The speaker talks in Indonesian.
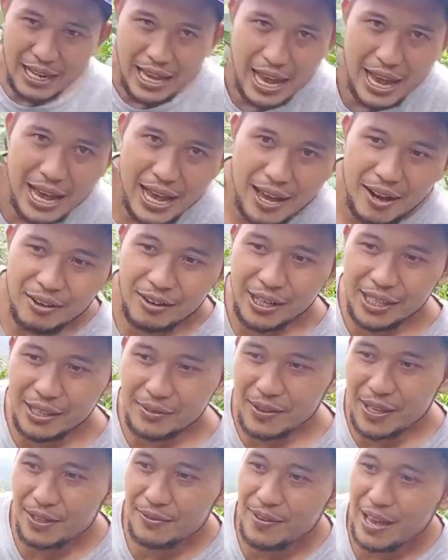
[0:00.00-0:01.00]
nah oke okay,
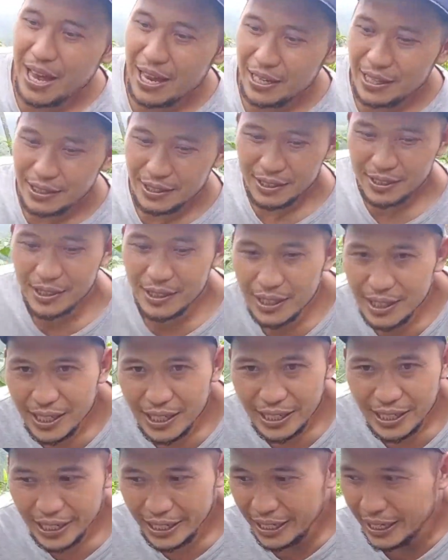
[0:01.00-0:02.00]
teman-teman
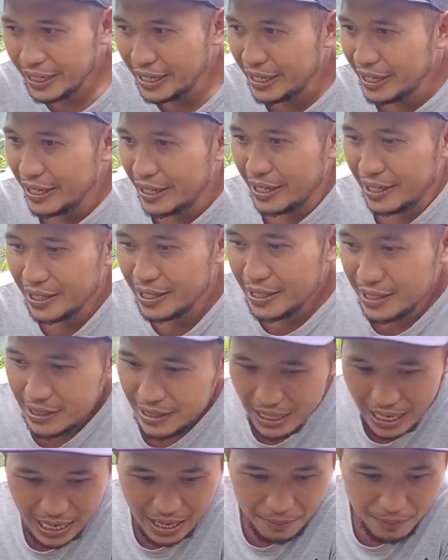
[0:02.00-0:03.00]
ini
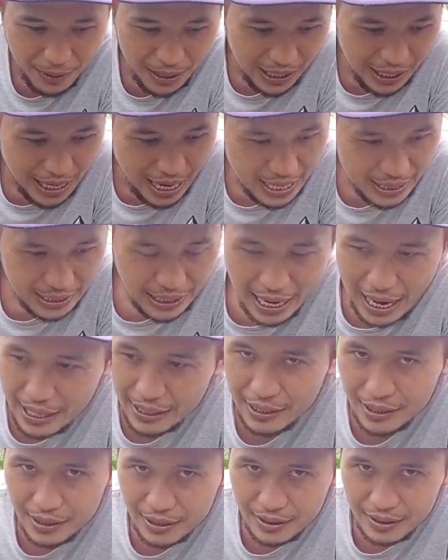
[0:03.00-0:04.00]
saya
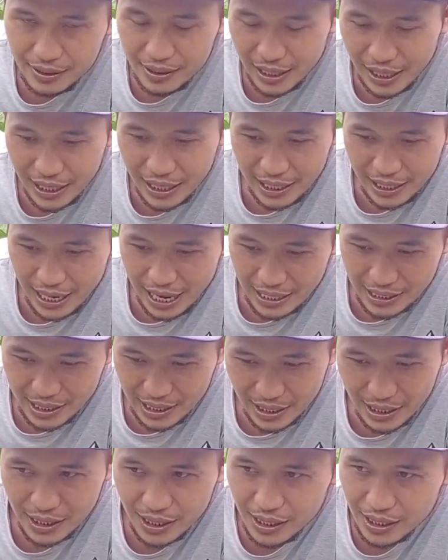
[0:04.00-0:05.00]
perlihatkan
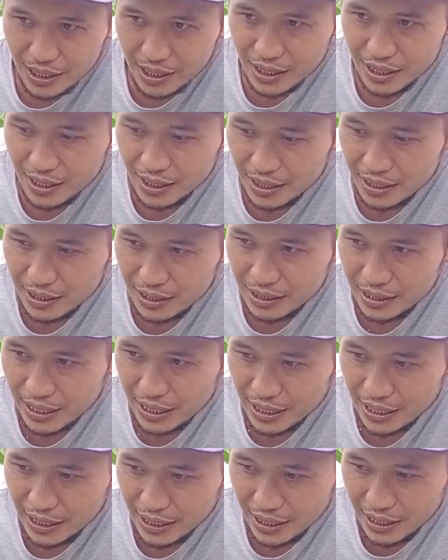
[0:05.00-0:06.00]
drainase
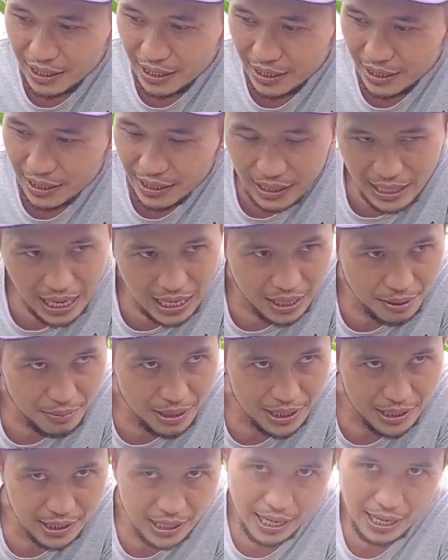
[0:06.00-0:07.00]
dari
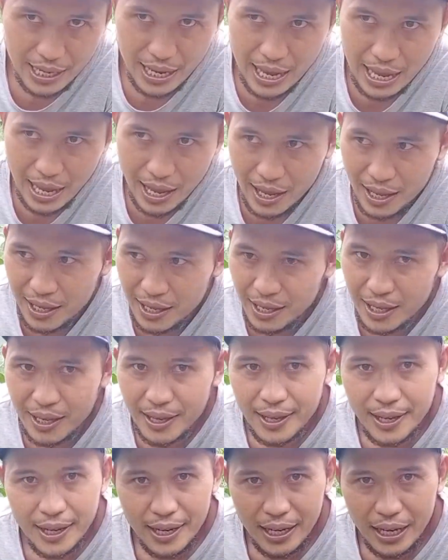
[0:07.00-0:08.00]
tanaman saya.
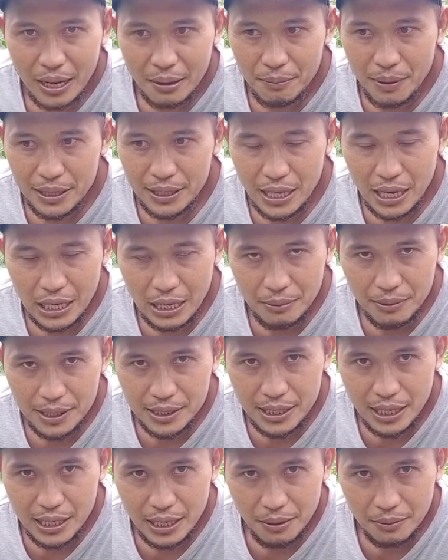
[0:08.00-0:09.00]
Kenapa
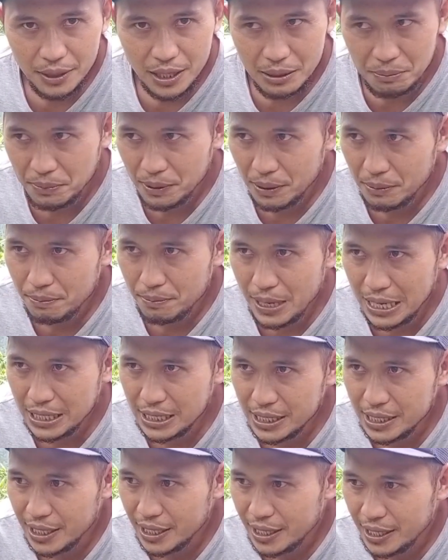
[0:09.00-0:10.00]
tanaman saya
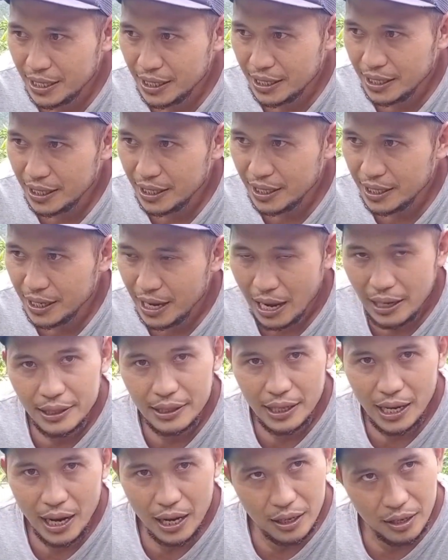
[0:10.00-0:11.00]
terbebas dari
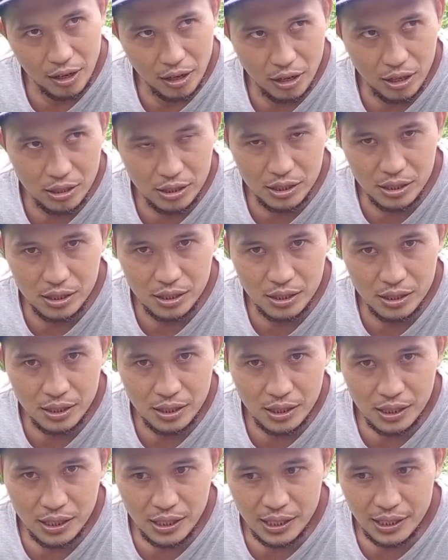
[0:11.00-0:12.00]
antraknos
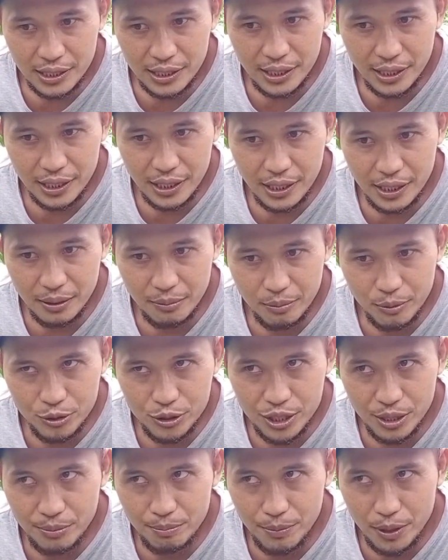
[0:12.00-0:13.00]
di
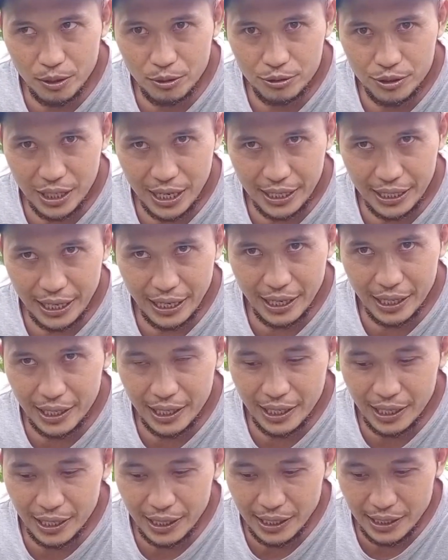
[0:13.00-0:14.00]
musim penghujan kayak
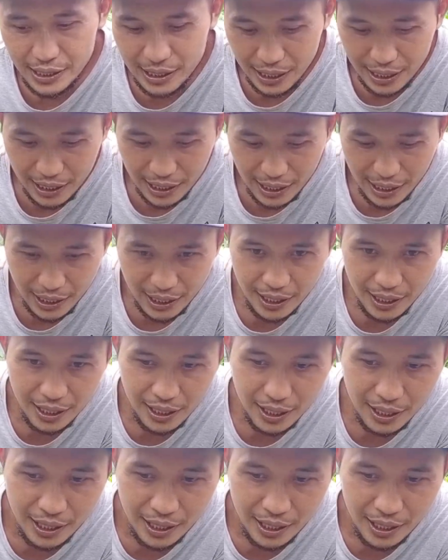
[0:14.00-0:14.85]
gini. Jadi